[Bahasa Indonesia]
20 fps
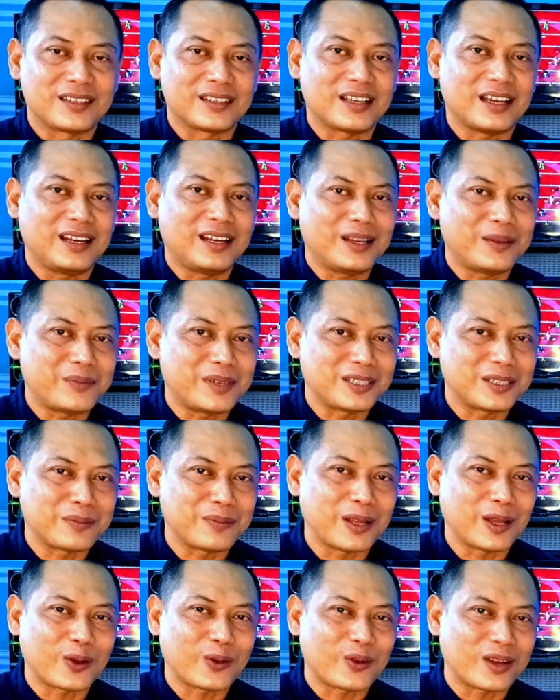Jika Anda
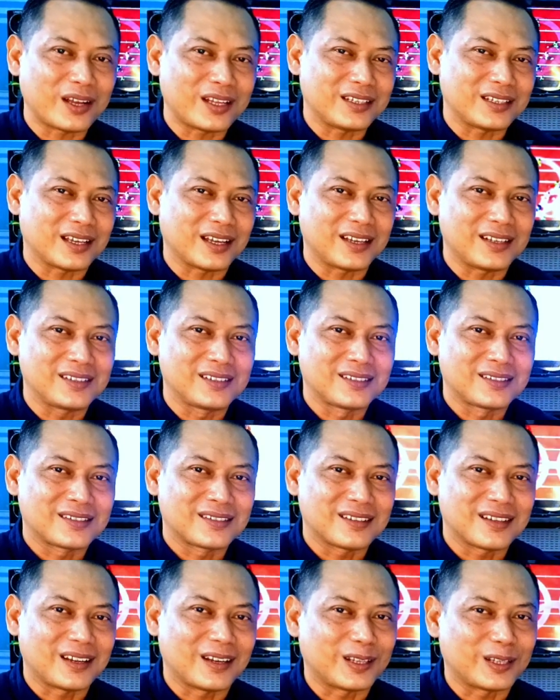masih melakukannya,
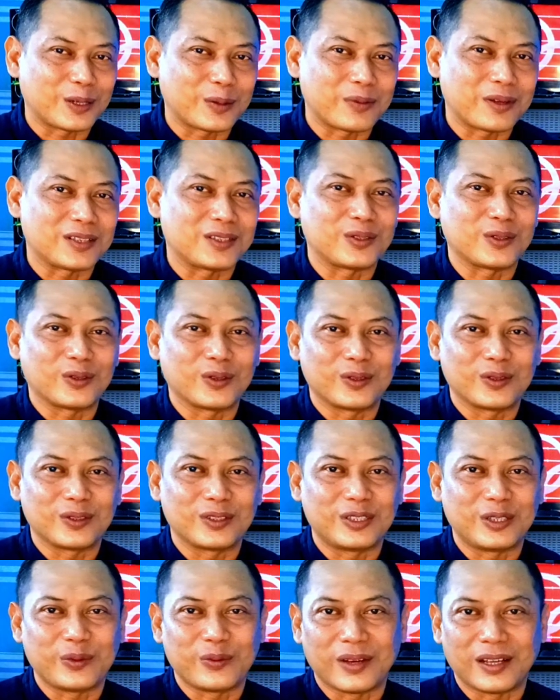Anda termasuk
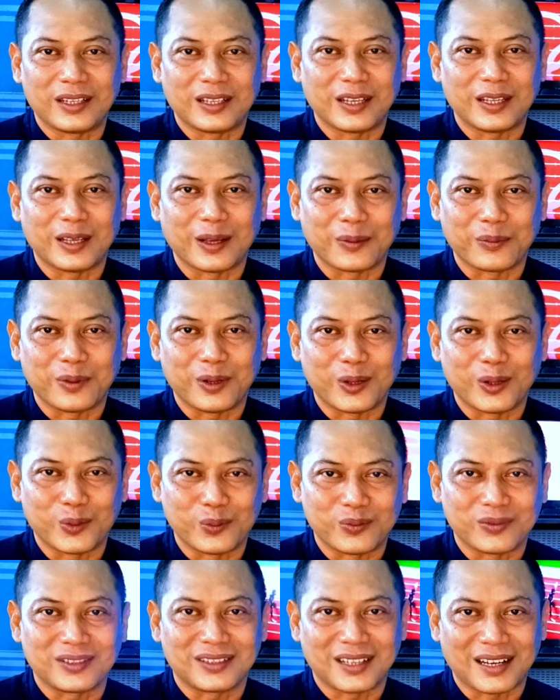jiwanya yang
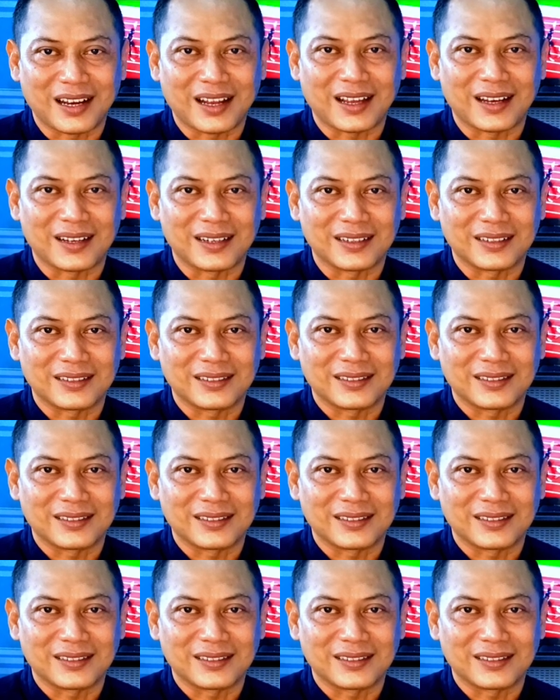belum tenang.